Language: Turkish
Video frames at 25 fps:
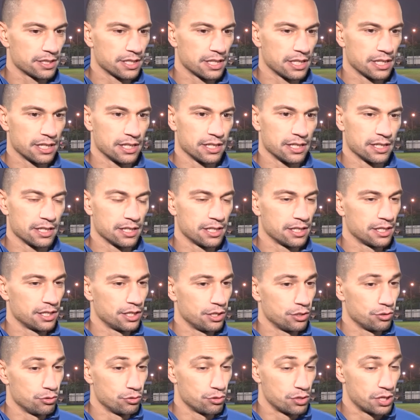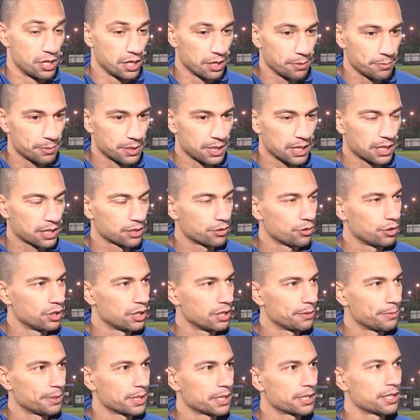Yani 120 dakika
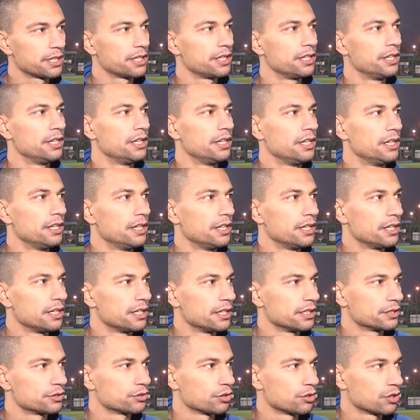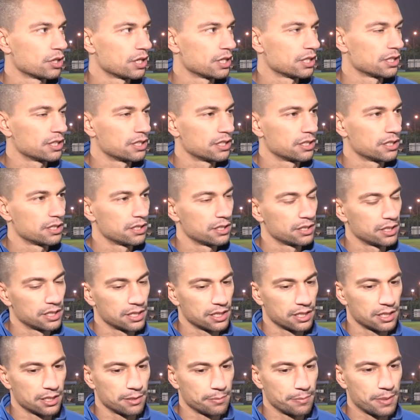oynamak sonra
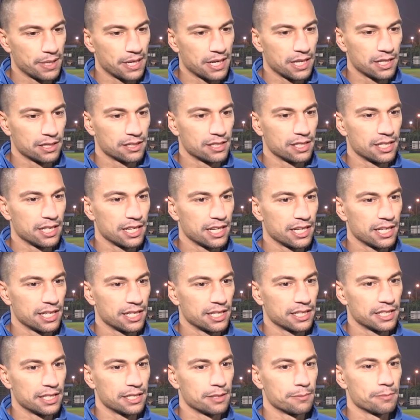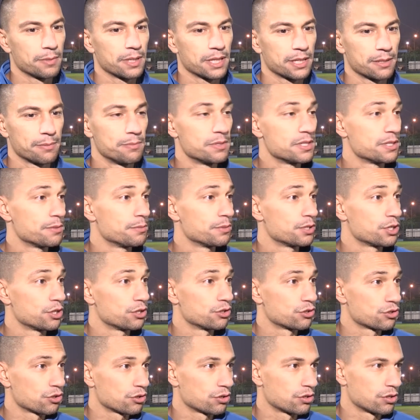e, penaltilere gitmek bizim
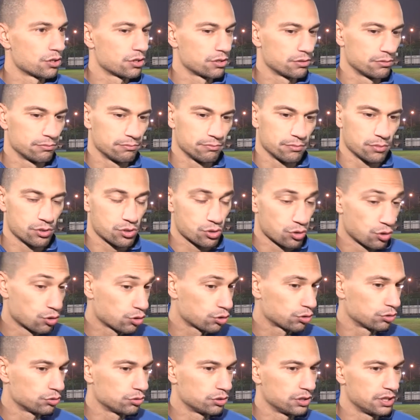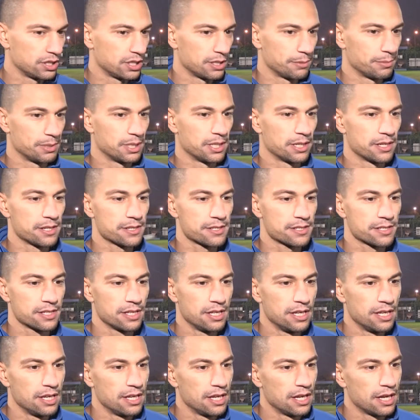için çok zordu diyebiliriz.
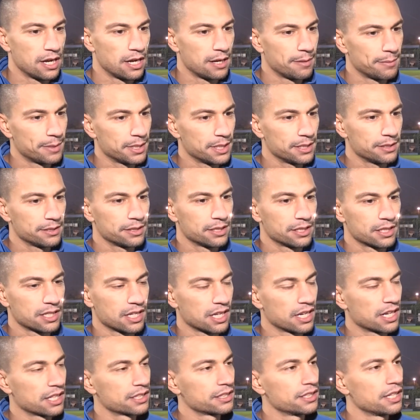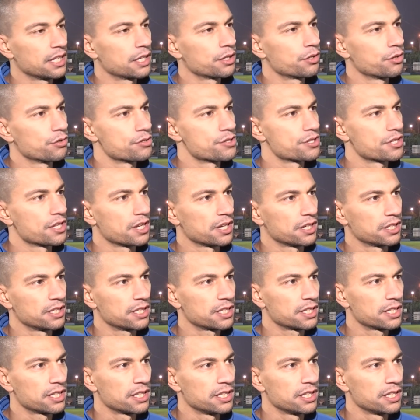Ama karakter gösterdik.